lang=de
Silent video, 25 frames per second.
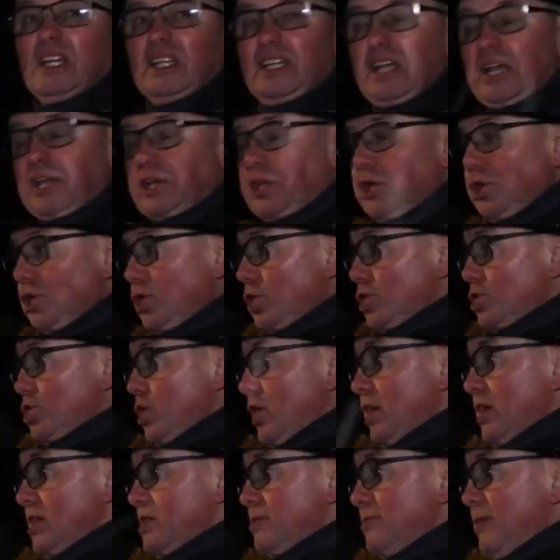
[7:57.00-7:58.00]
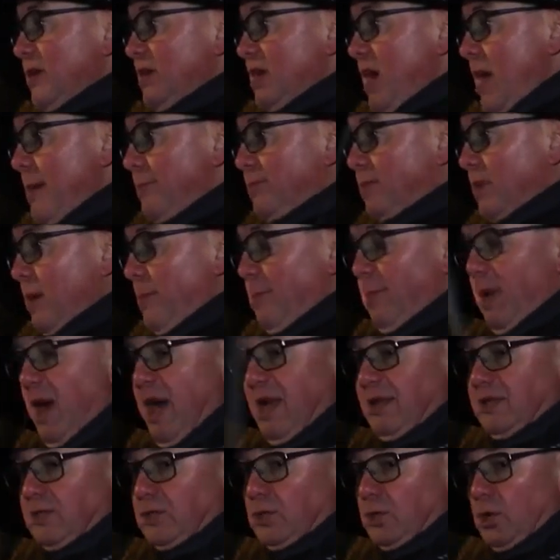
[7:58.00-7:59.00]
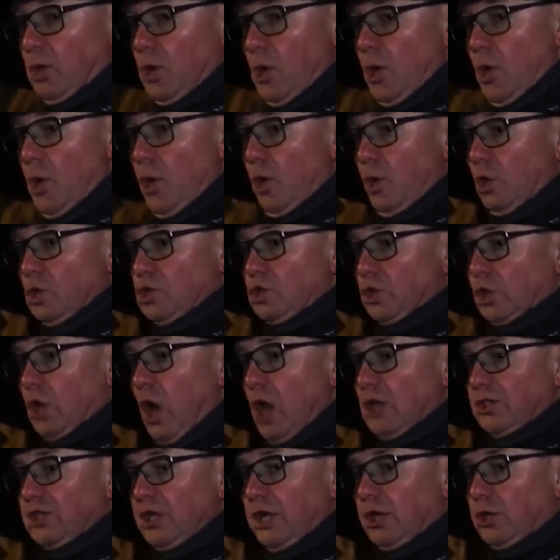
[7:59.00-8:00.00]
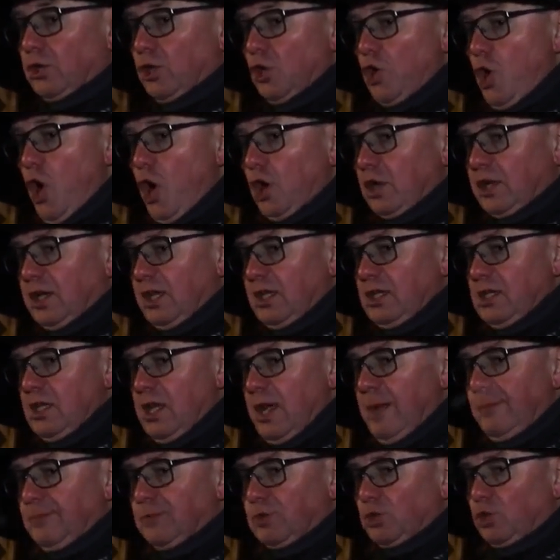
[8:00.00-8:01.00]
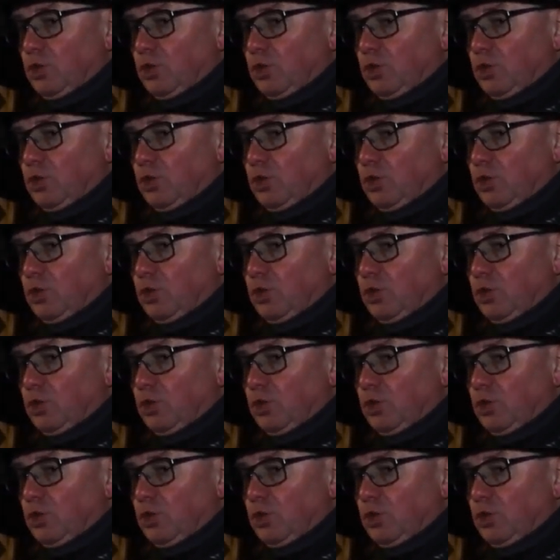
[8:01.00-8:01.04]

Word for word: die Kirche ist mit abgebrannt und sogar die Glocken im